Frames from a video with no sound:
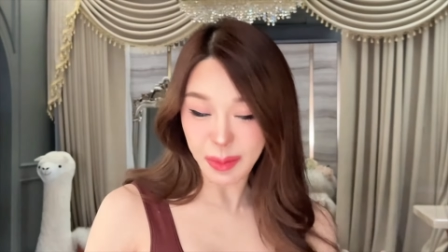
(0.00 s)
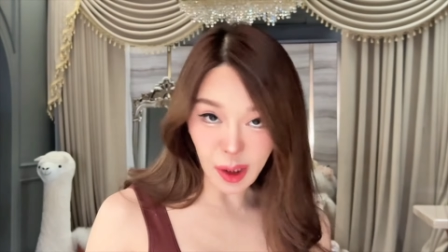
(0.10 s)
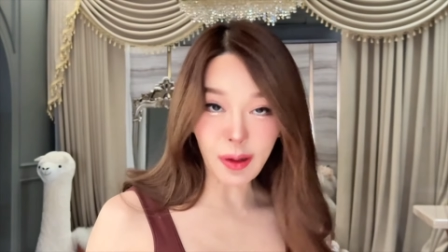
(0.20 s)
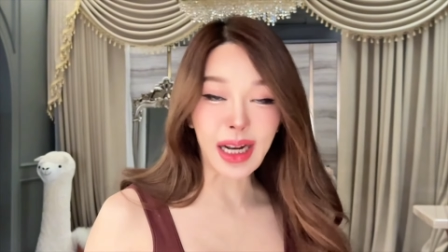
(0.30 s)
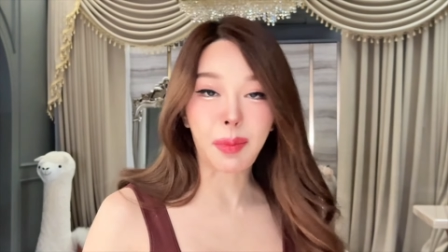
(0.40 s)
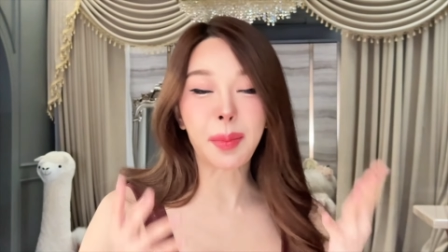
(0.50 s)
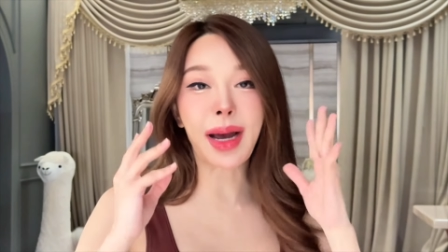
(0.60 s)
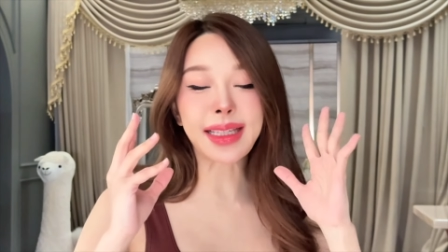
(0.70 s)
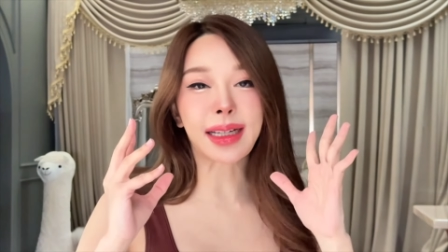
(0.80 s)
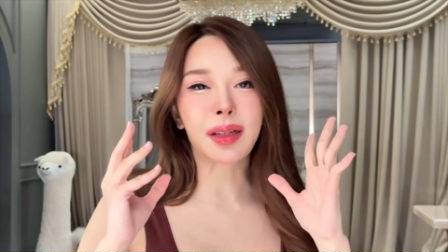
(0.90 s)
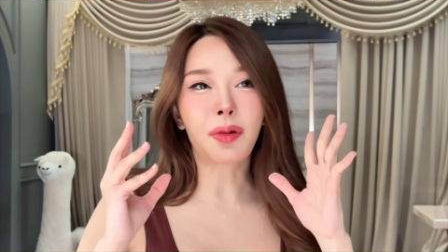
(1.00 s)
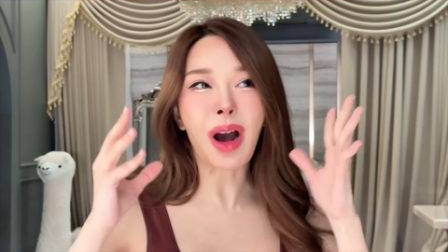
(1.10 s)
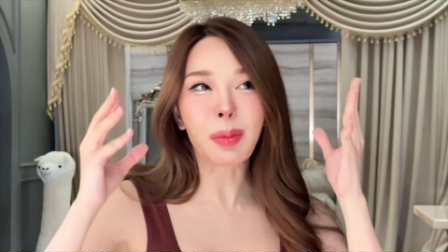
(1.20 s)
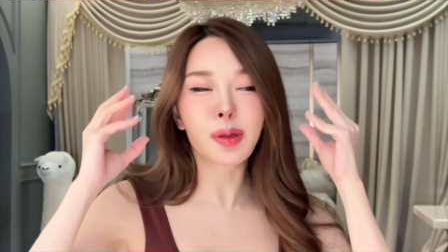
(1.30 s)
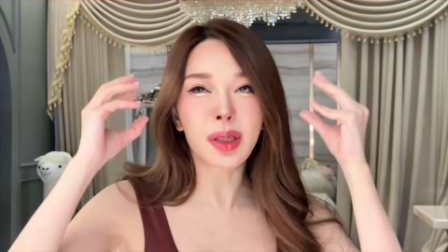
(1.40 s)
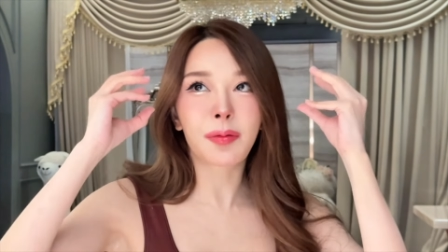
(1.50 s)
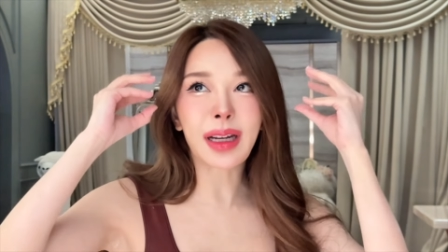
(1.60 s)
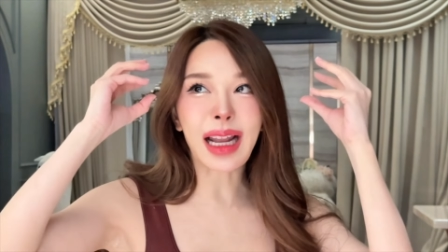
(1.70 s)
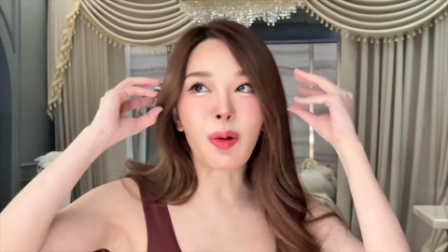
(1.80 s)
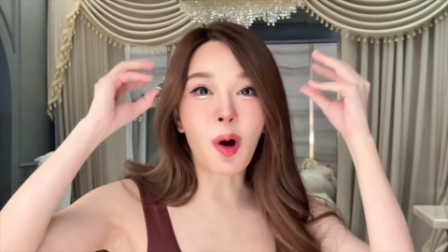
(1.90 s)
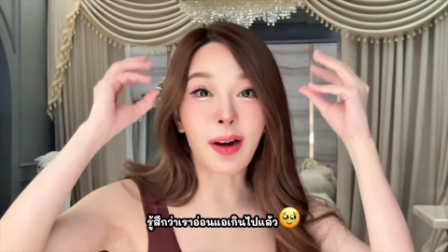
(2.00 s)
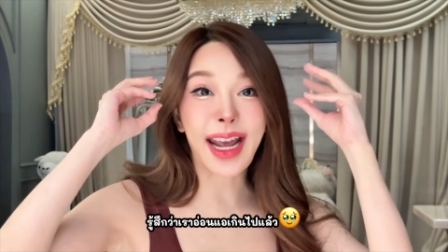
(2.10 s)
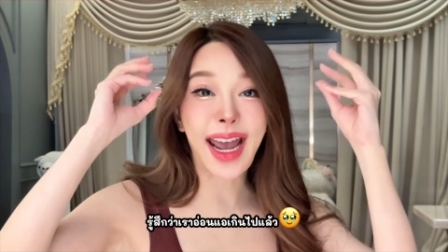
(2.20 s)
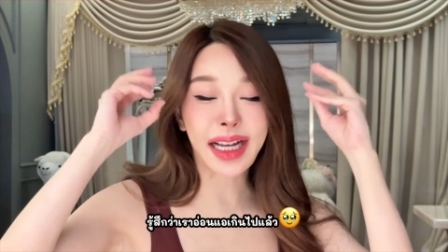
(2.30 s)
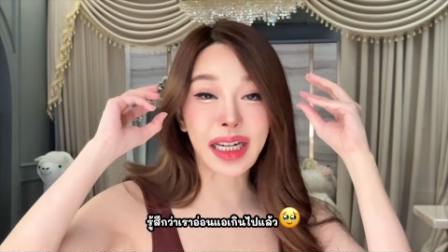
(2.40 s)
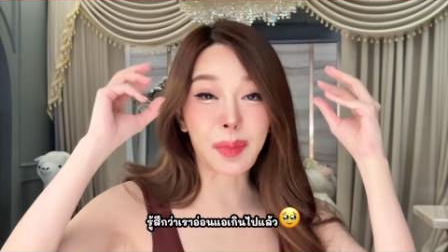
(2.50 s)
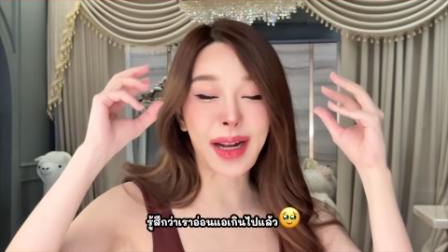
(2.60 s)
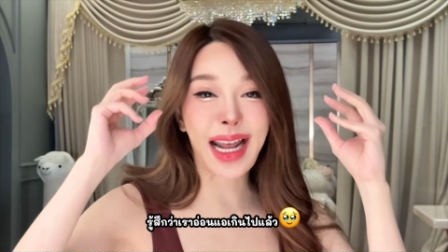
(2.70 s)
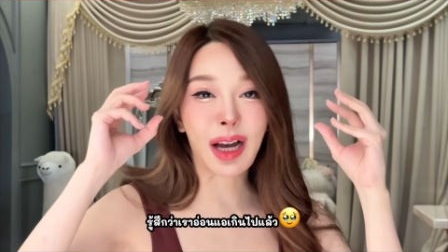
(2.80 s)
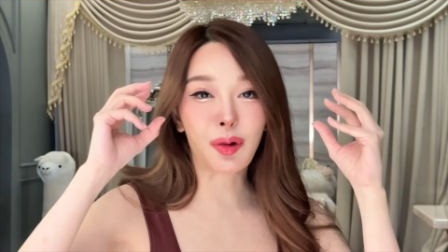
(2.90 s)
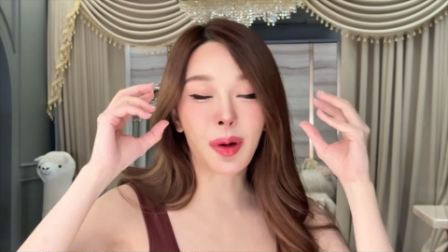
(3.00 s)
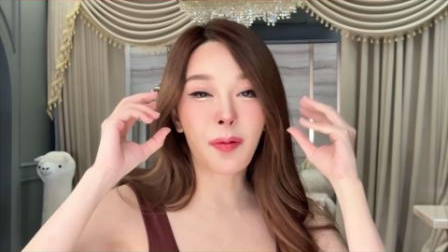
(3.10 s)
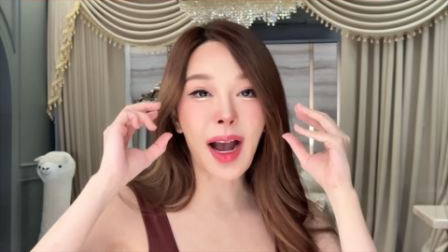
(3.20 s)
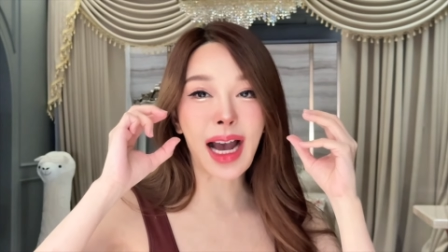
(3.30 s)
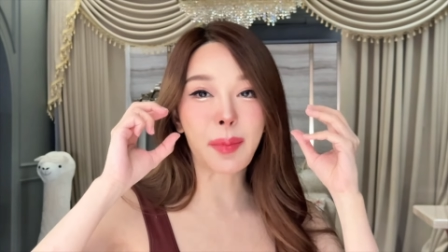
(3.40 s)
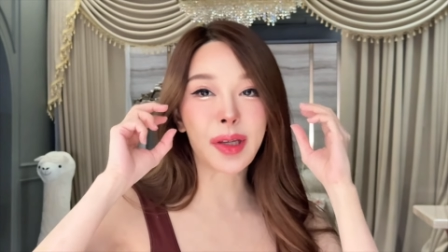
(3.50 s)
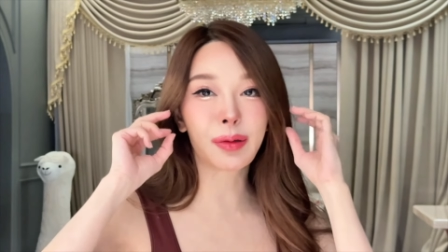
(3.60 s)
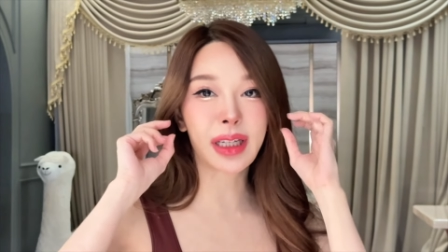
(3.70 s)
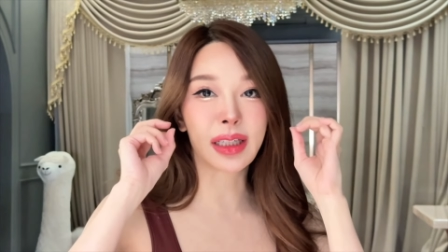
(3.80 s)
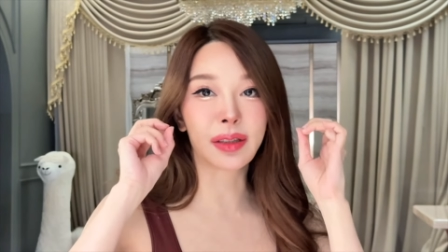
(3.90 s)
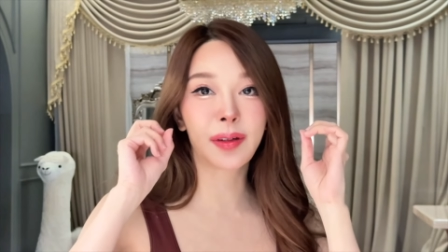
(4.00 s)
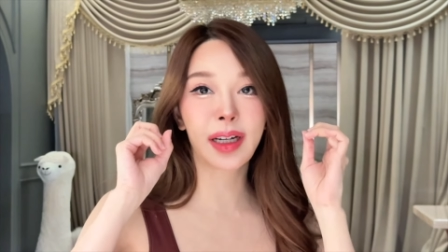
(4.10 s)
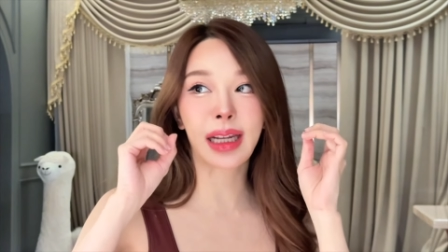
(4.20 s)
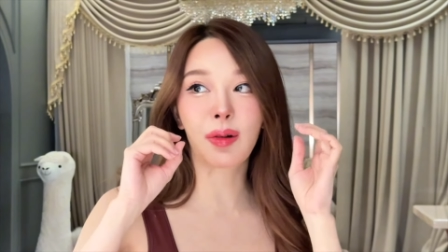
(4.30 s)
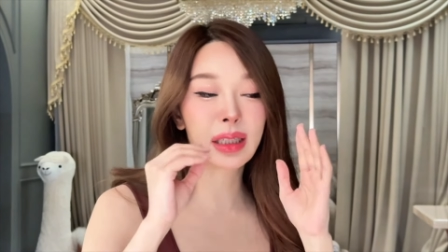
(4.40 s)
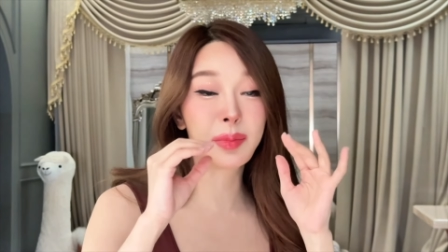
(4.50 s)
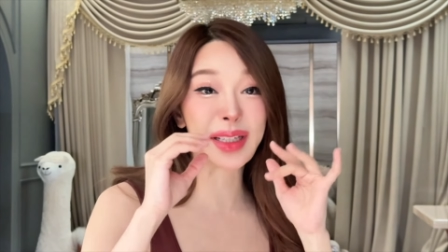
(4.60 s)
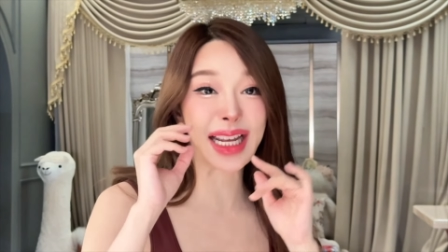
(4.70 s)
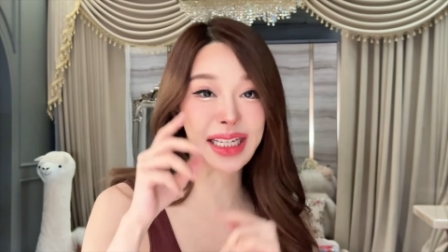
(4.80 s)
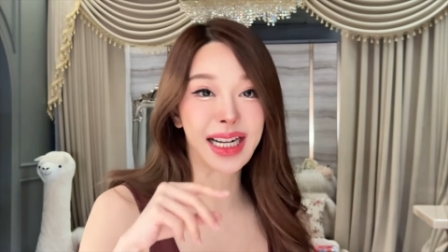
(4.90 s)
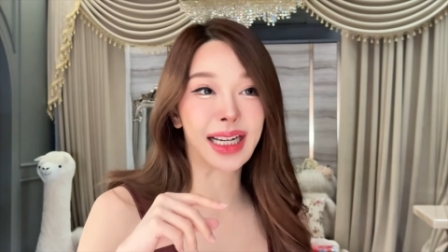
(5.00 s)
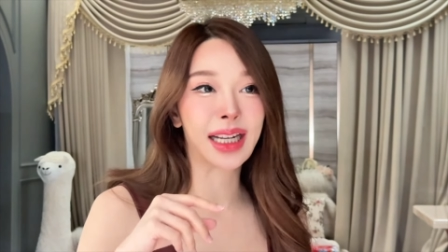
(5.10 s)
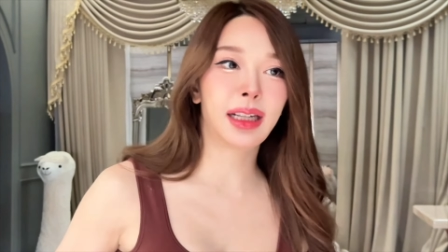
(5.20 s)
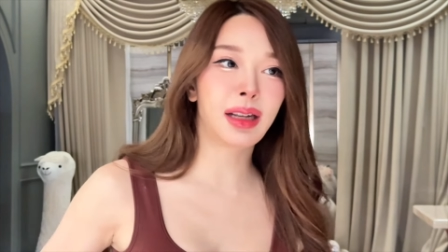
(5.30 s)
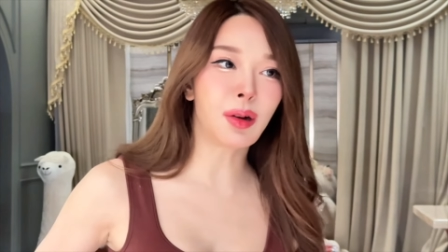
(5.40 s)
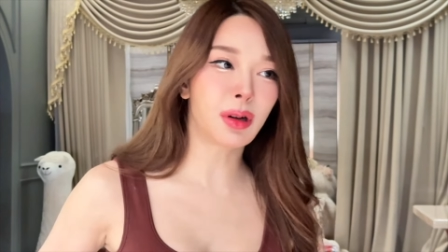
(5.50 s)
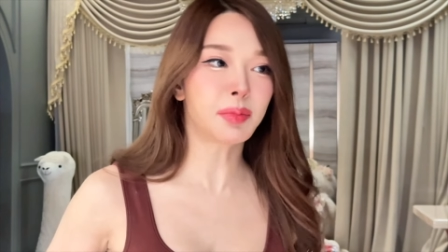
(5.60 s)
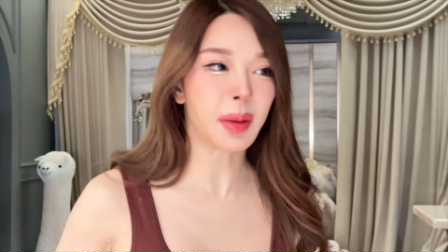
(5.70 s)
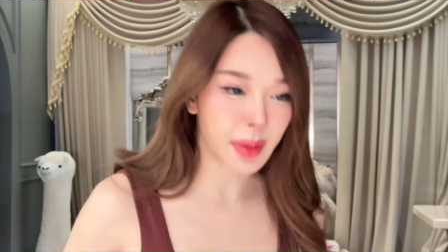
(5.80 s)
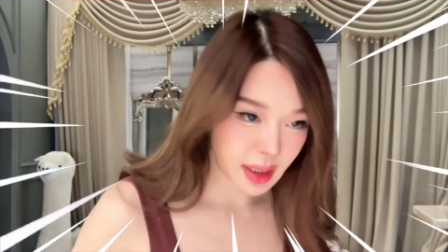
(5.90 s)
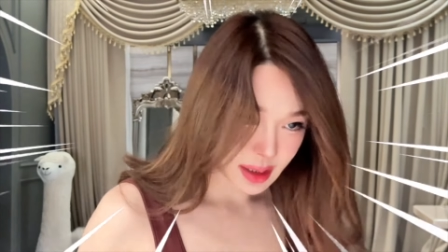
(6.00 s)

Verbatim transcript: มต้นอ่ะมันมาจากความรู้สึกว่าเราอ่อนแอเกินไปแล้ว เพราะว่ามีอยู่ทีนึงเว้ยเราขึ้นบันไดเลื่อน แล้วเราก็แบบ